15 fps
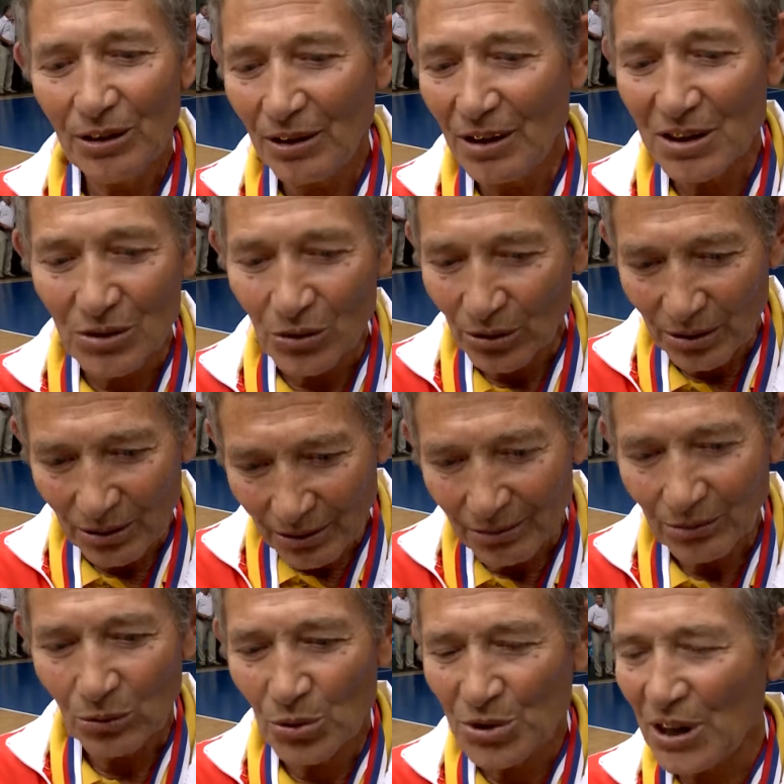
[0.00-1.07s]
и
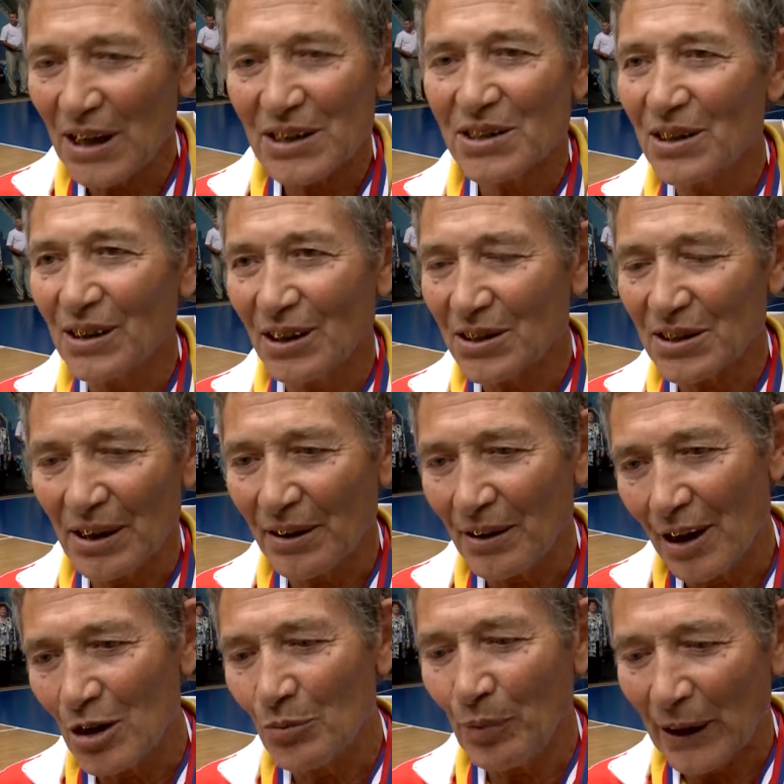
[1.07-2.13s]
участники
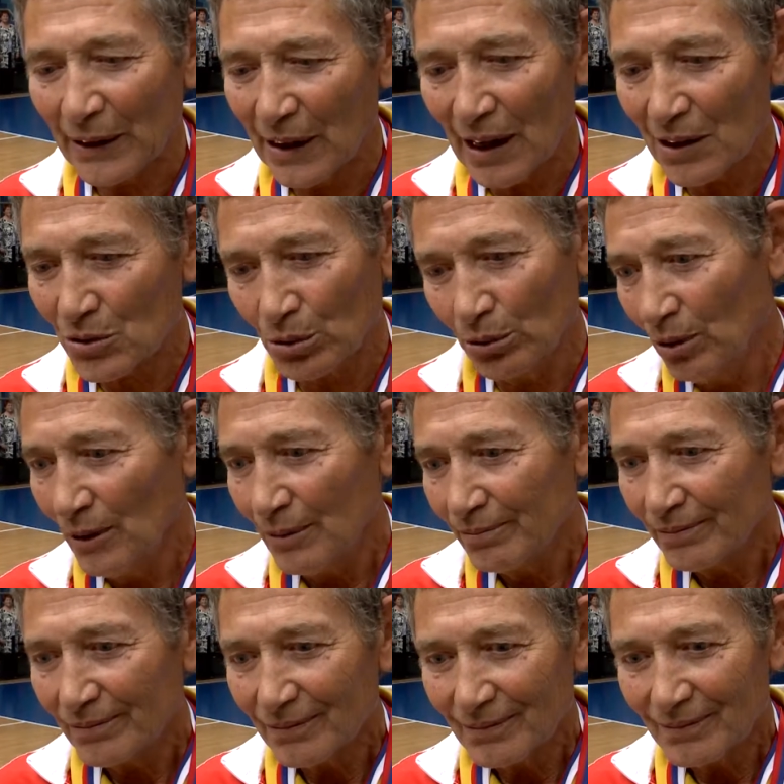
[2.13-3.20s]
соревнований по дарцу.
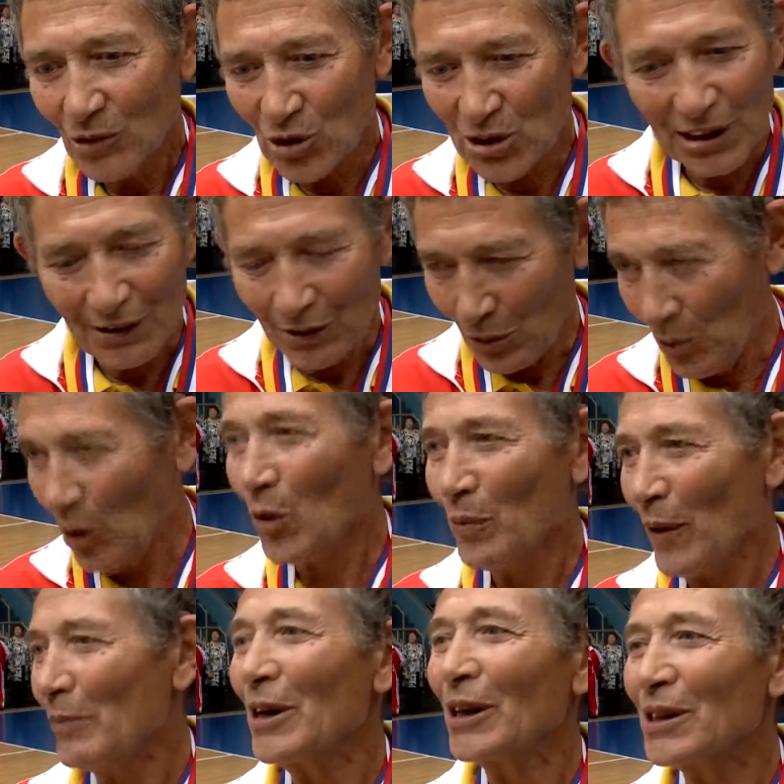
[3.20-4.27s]
Но, слава богу,
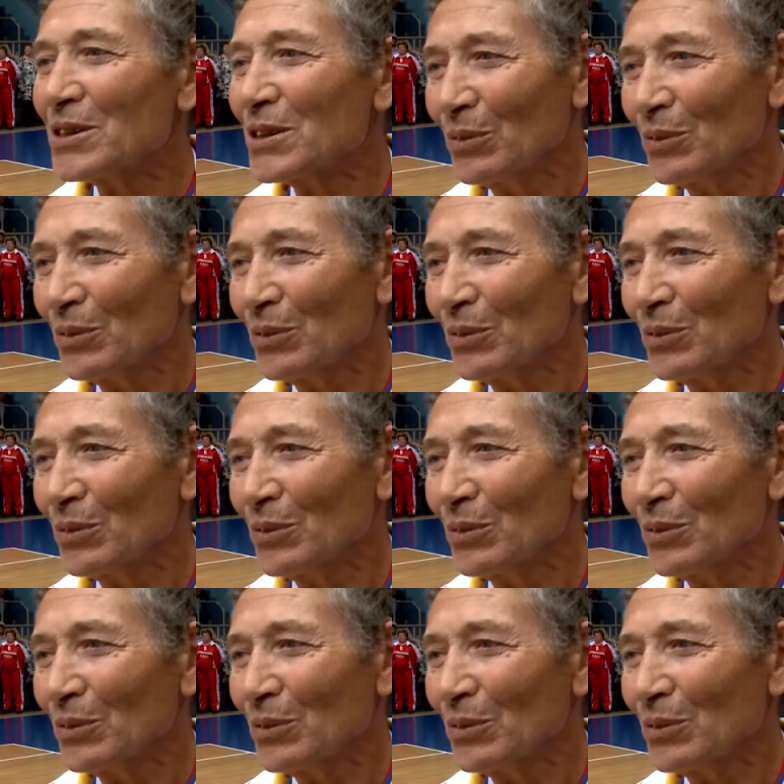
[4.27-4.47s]
победа